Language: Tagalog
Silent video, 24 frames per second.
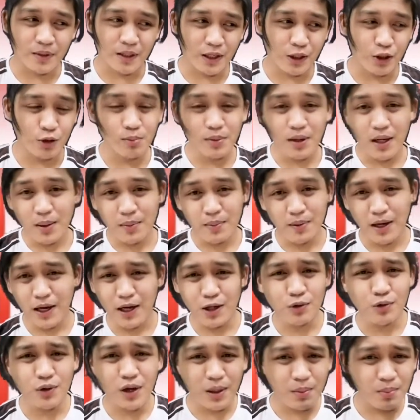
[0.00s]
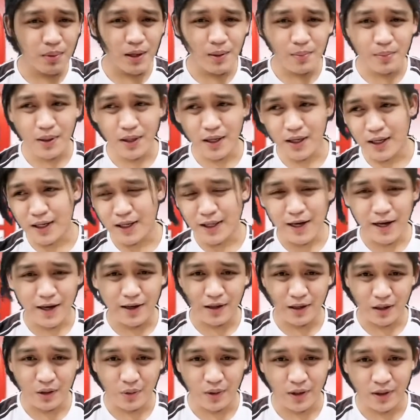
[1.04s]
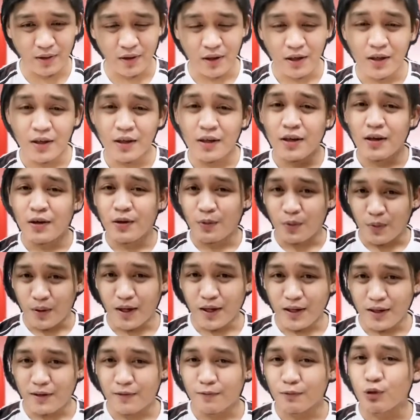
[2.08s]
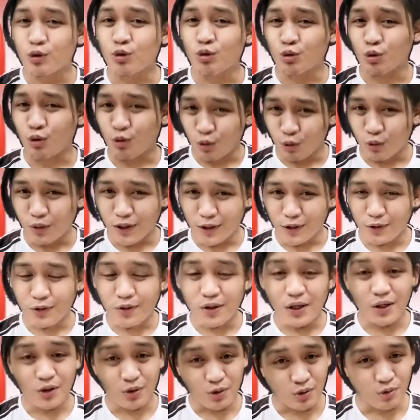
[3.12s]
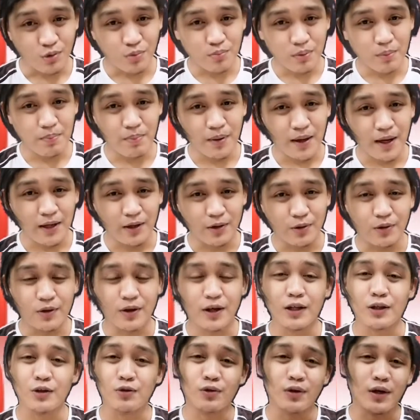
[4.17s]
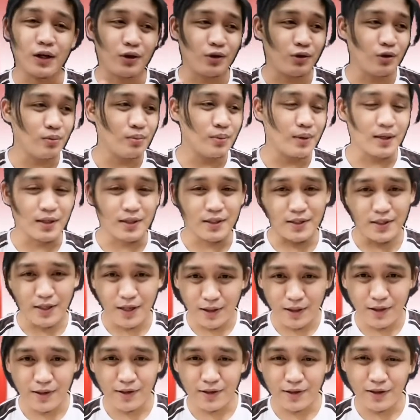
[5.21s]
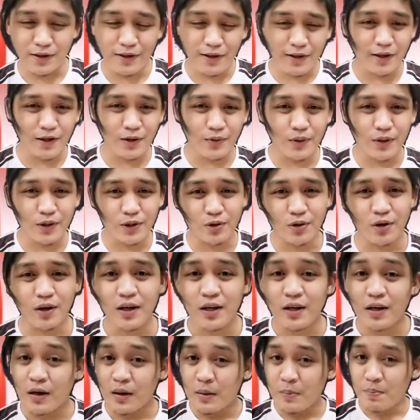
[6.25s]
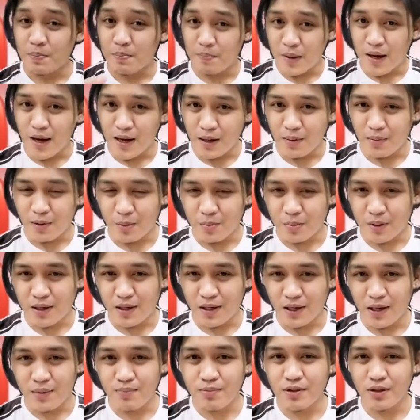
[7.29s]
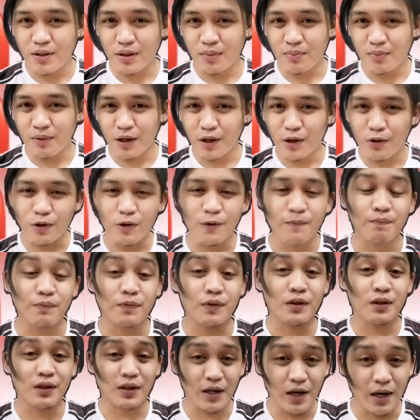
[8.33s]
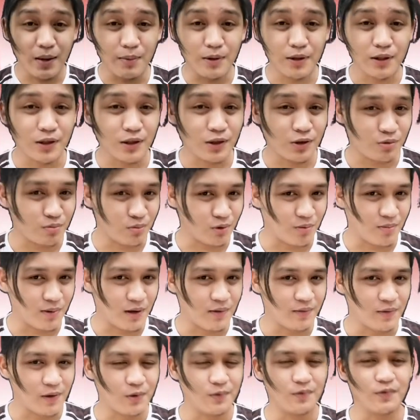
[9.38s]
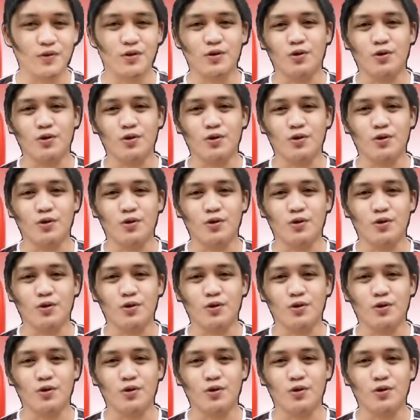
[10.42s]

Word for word: Ano, mga, ano nga ba ang mga kailangan gawin? Well, tuturuan ko kayo kung paano at kung ano yung mga settings na gagawin nyo para makapag live stream kayo gamit ang inyong mobile phone.